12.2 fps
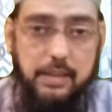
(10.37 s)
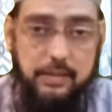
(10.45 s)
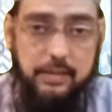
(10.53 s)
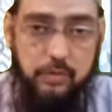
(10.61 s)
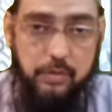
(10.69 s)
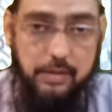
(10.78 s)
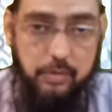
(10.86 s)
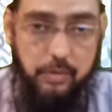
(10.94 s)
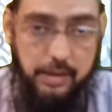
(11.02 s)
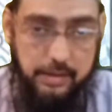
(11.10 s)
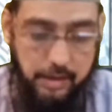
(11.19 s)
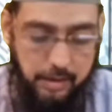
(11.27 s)

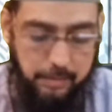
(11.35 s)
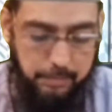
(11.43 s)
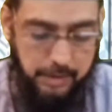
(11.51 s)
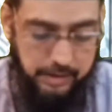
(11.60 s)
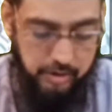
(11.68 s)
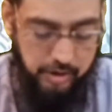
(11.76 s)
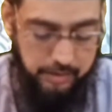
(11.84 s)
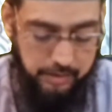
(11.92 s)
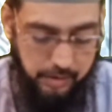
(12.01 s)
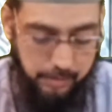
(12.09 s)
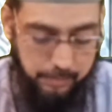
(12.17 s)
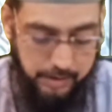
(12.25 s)
अल्लाह में इर्शाद
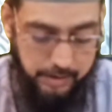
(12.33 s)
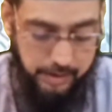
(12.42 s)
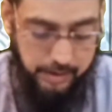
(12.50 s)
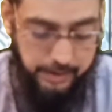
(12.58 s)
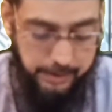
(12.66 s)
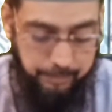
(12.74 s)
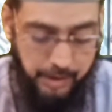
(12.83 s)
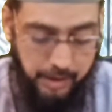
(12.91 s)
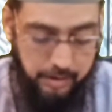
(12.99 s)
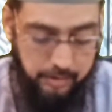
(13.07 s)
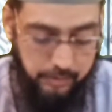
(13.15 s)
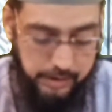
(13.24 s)
फरमाता है
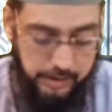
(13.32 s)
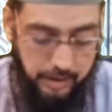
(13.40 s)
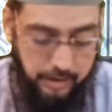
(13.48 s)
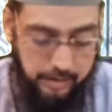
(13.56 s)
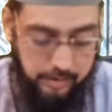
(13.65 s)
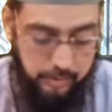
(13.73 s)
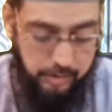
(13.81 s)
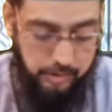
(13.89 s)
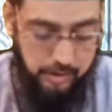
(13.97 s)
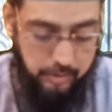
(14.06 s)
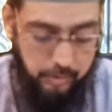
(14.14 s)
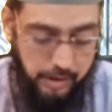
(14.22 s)
वतिल का
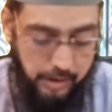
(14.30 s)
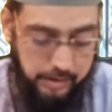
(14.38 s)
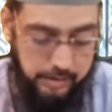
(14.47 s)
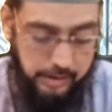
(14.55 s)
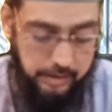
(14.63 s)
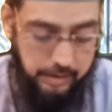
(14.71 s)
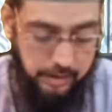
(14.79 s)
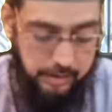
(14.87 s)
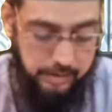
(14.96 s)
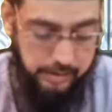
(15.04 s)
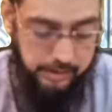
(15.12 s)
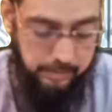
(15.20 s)
हजतना
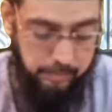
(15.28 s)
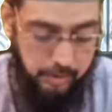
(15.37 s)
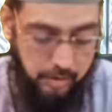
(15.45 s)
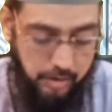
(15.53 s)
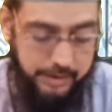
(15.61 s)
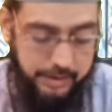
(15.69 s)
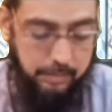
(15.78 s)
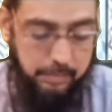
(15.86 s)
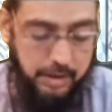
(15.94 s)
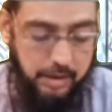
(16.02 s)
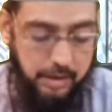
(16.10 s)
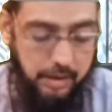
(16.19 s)
इब्राहिम
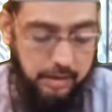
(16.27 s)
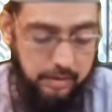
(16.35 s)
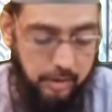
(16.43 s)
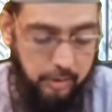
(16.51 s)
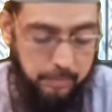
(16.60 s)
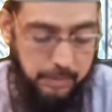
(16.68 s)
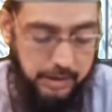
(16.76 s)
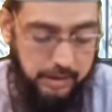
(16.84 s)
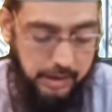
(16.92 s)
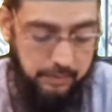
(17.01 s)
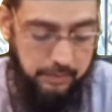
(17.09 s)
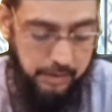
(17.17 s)
अला कौम
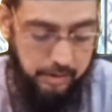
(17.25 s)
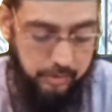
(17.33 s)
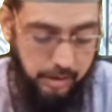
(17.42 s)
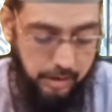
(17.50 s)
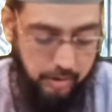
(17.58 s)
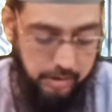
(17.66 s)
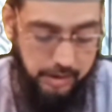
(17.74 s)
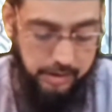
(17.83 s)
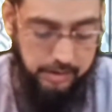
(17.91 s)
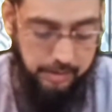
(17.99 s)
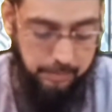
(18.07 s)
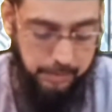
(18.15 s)

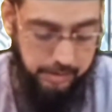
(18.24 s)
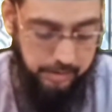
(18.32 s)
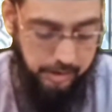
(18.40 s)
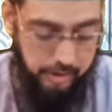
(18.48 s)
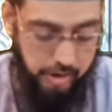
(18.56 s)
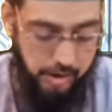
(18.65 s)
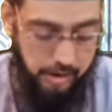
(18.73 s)
नरफ़ादरजात मन